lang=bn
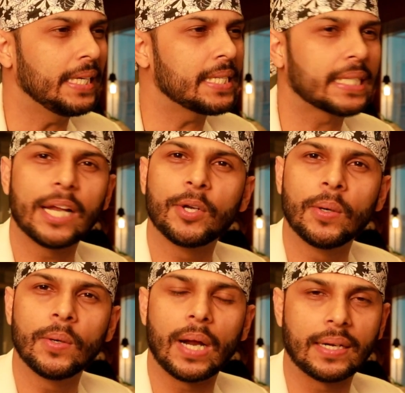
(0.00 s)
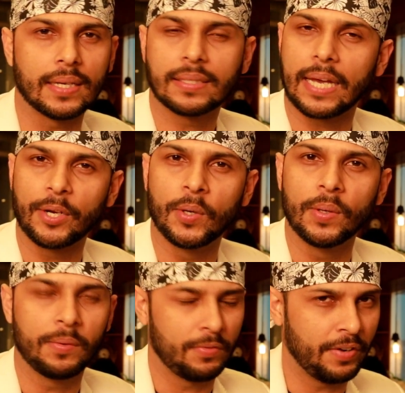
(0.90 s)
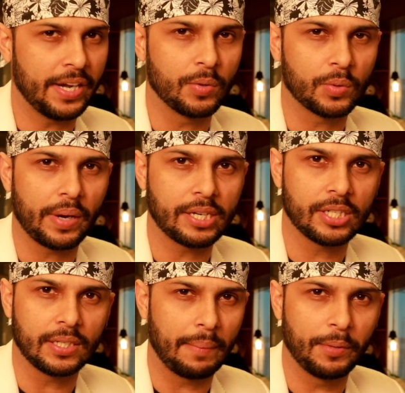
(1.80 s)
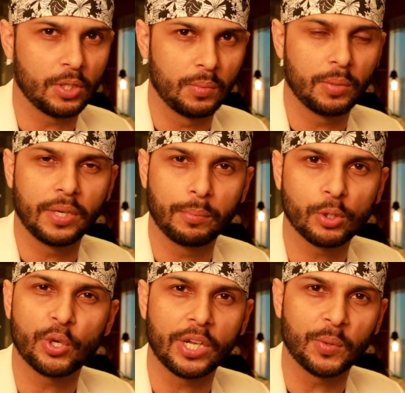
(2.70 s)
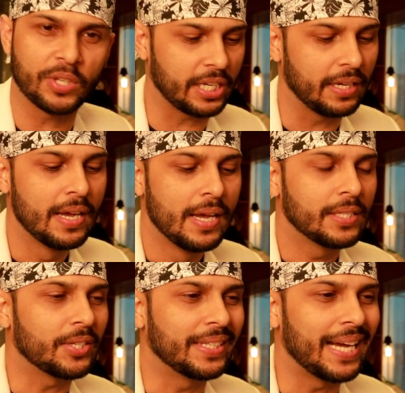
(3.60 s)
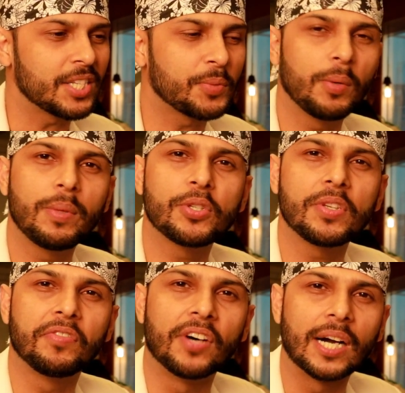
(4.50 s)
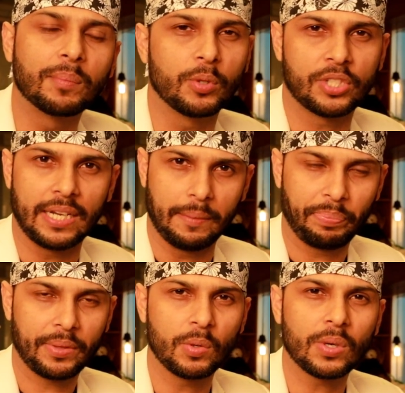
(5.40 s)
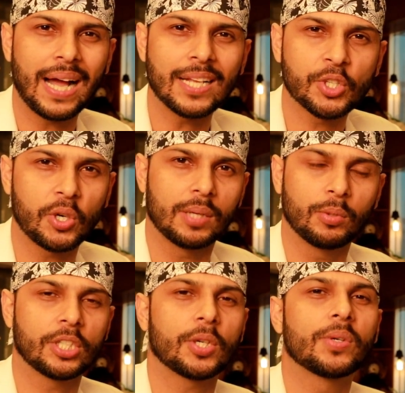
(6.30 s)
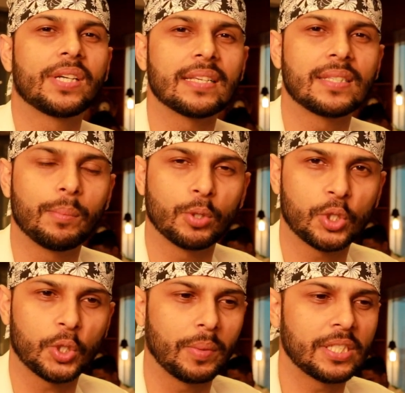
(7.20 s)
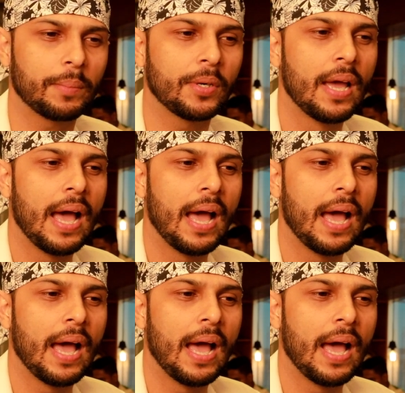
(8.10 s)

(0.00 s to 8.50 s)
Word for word: ইজ কেন হলো আর ডাস কেন হলো ভেরি গুড কোয়েশ্চেন আপনি হয়তো মনে মনে এই প্রশ্নটাই করেছেন সো ডাস বলবেন যদি ভার্ব বোঝায় কোনো কাজ করা বোঝায় তখন ডাস দিয়ে প্রশ্ন করবেন যেমন